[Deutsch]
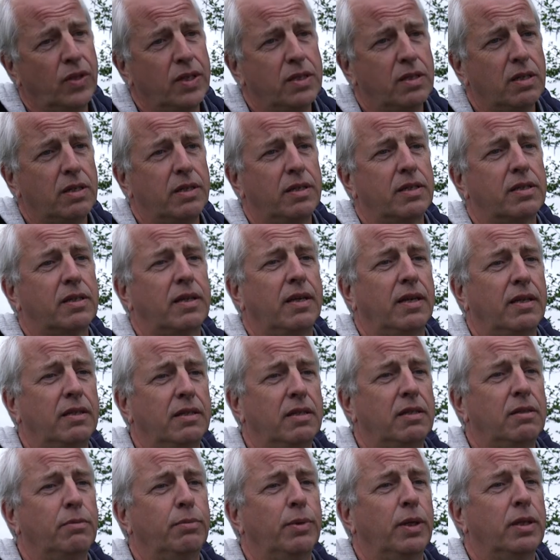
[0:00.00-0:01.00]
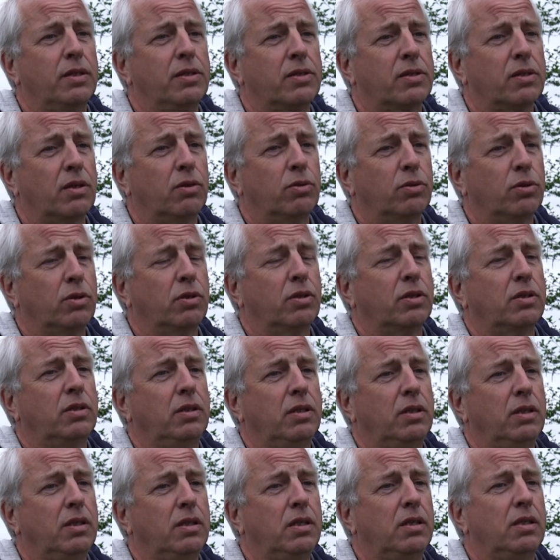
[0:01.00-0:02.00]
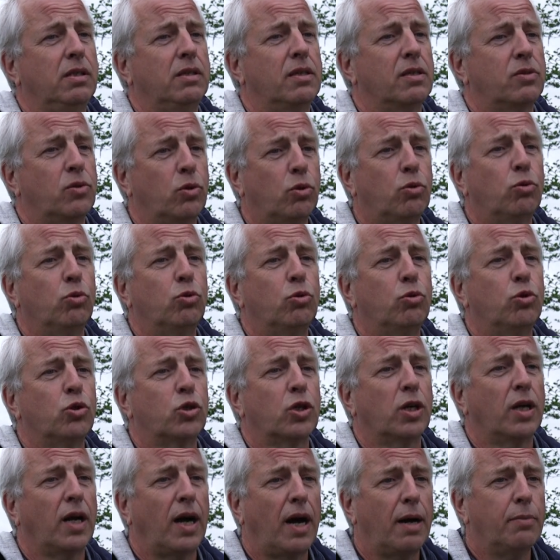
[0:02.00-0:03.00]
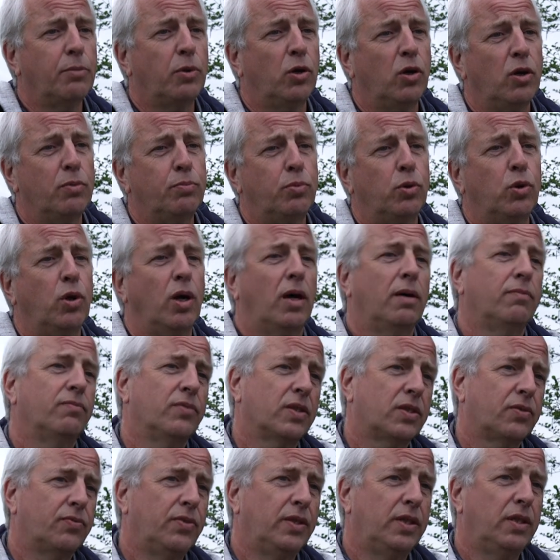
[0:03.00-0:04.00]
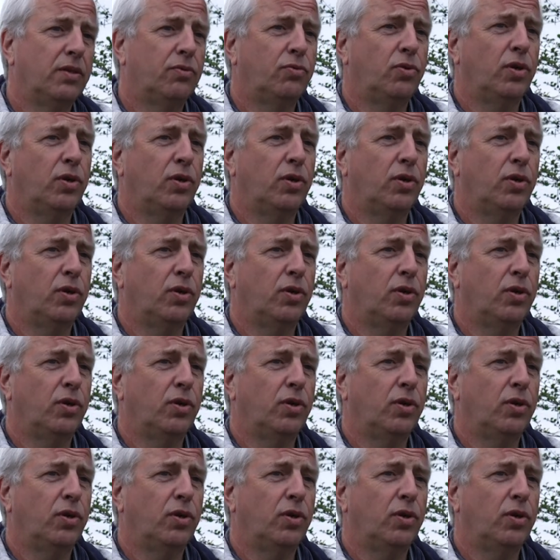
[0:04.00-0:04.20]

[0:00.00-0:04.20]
wesentliches Kernelement ist auch noch die, das ökologische Grabenräumprogramm, was wir hier